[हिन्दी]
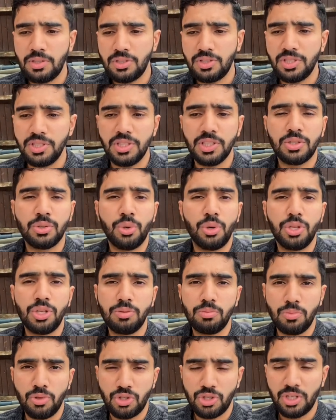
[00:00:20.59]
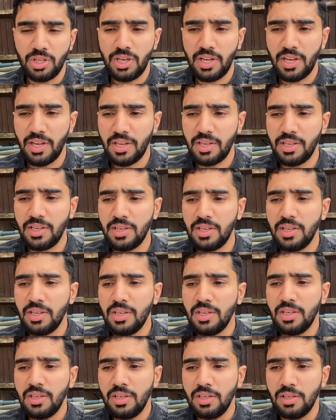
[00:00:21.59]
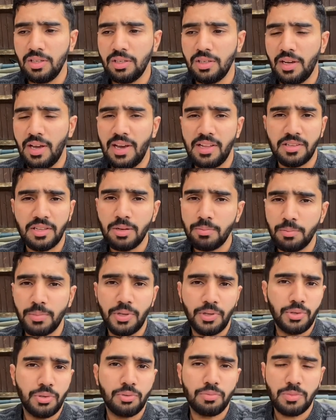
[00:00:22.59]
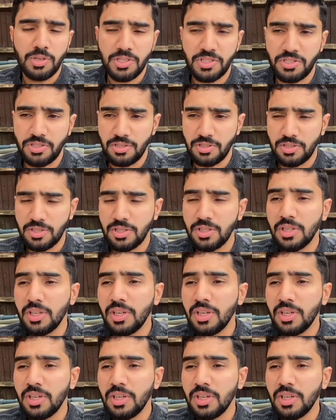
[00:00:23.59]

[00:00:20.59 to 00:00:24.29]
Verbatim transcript: चीज़ें थोड़ी सी मुश्किल हैं एज़ कम्पेयर टू मास्टर्स